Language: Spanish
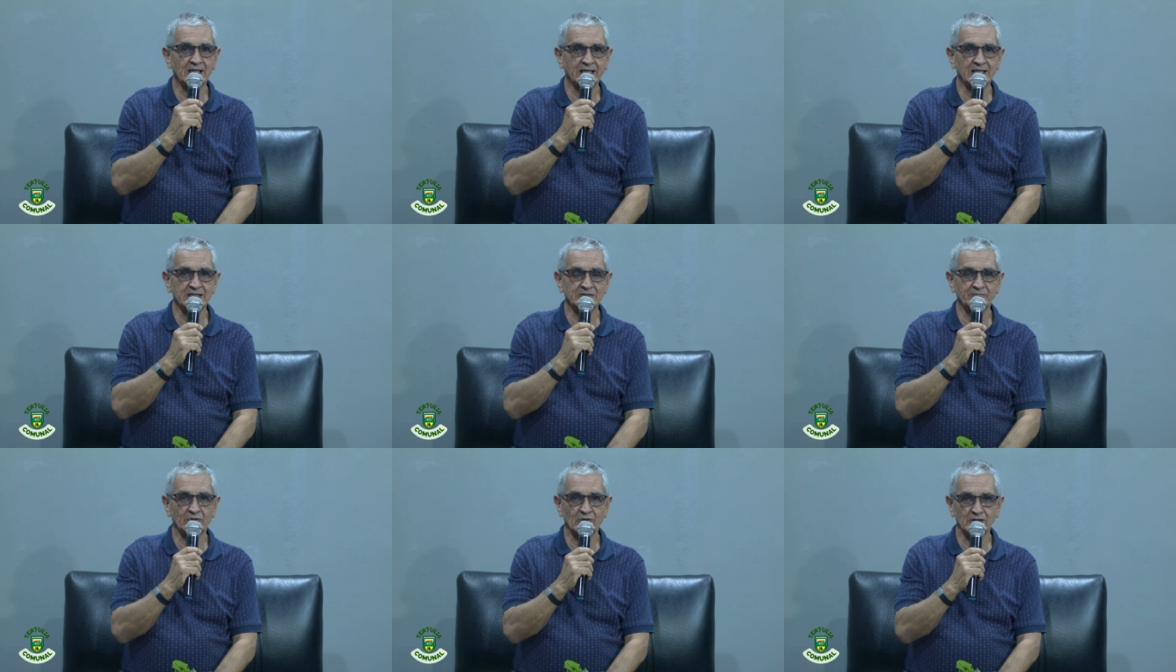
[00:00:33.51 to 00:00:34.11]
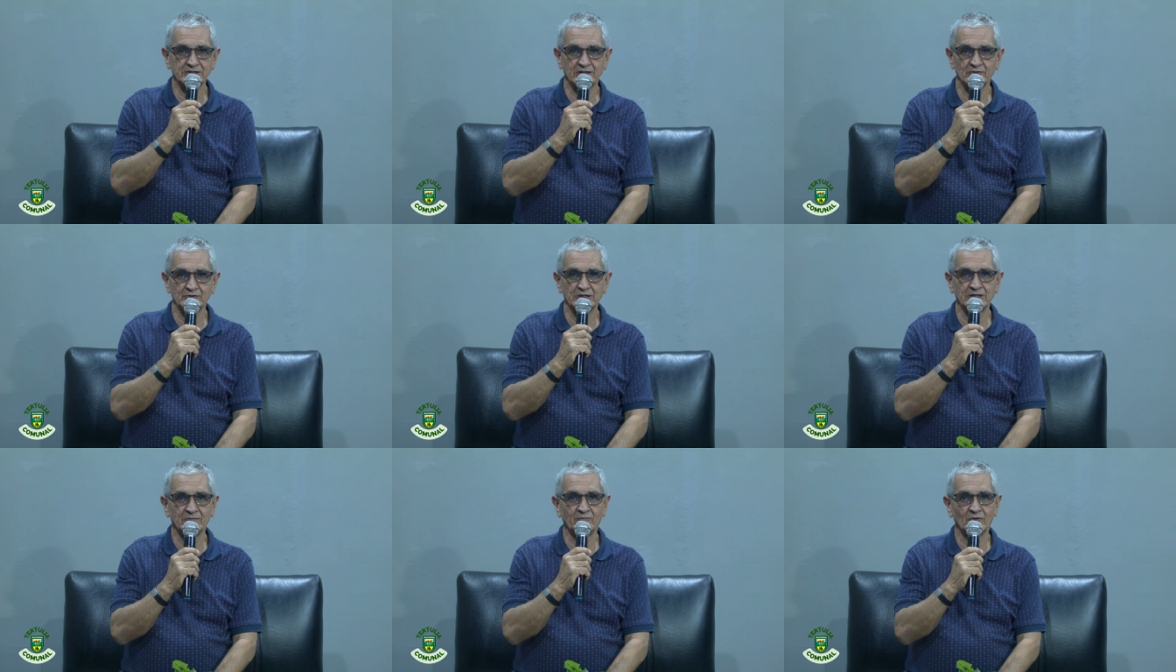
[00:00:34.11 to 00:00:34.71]
Aquellas personas que nos
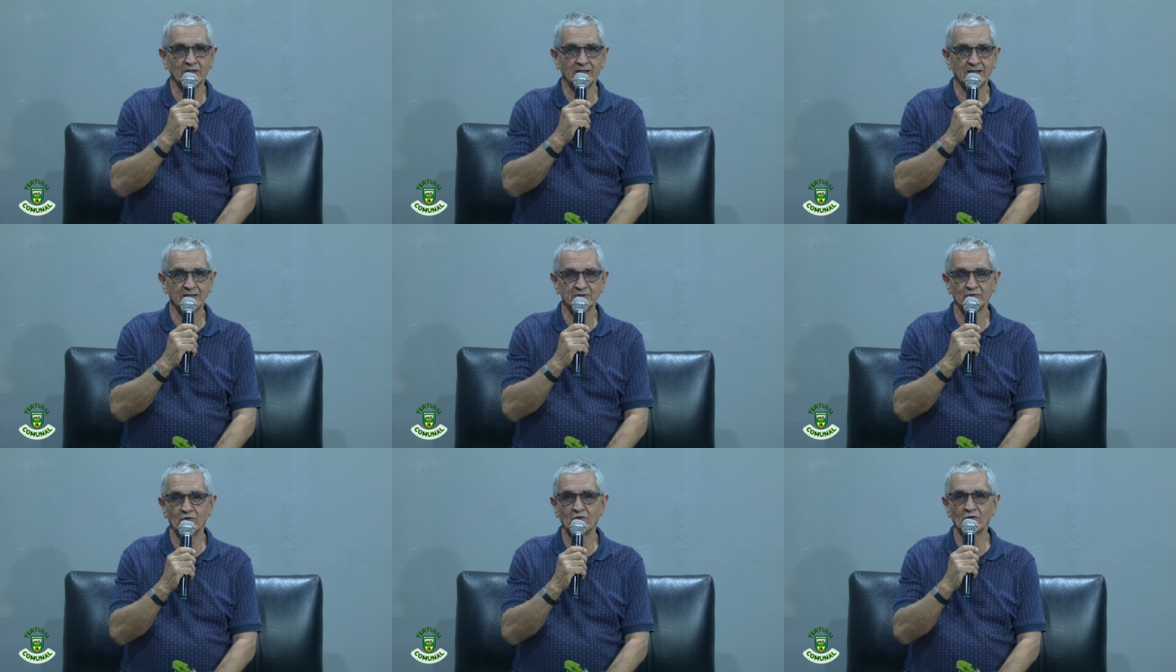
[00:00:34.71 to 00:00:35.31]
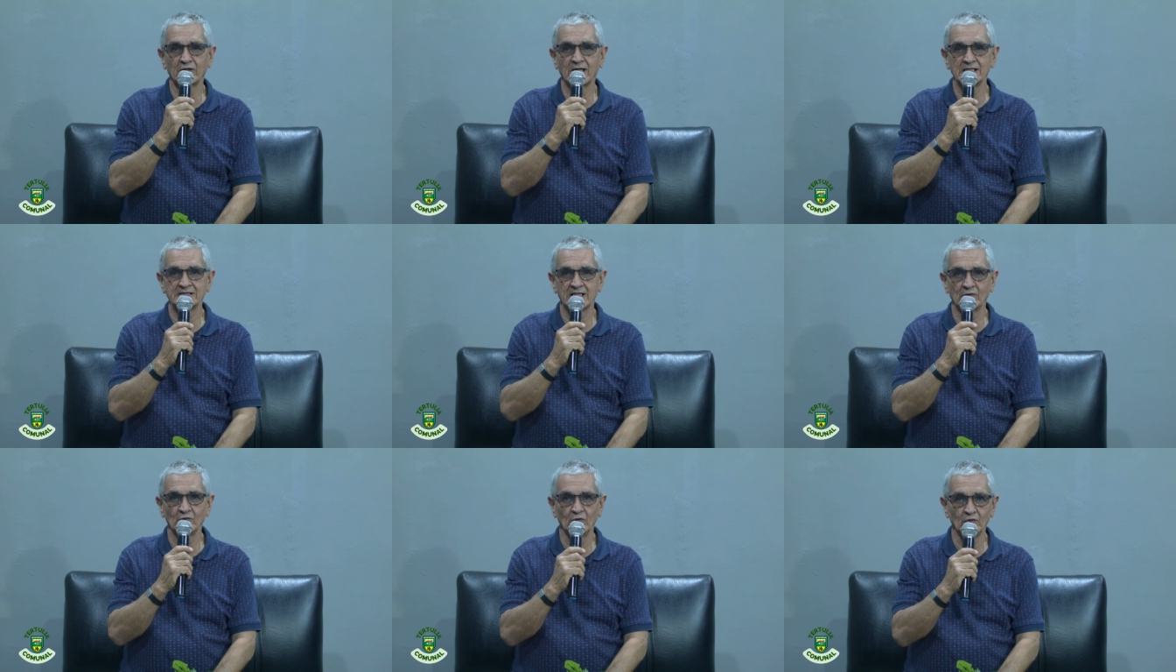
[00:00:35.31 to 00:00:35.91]
siguen por las redes, un cordial
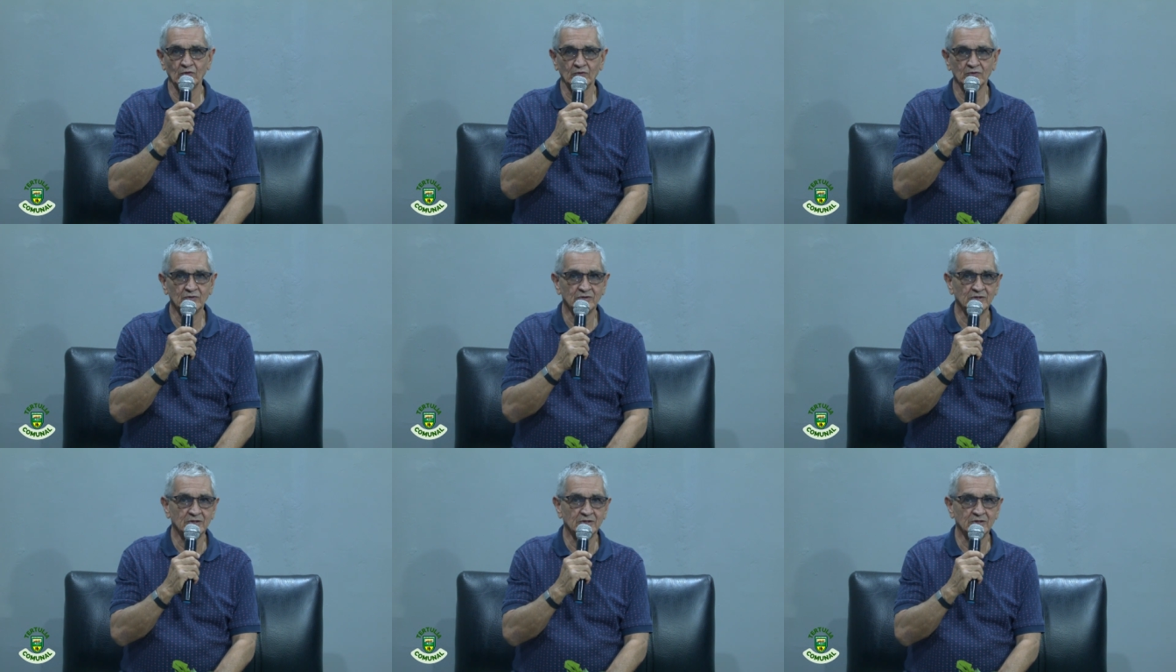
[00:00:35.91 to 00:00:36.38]
saludo.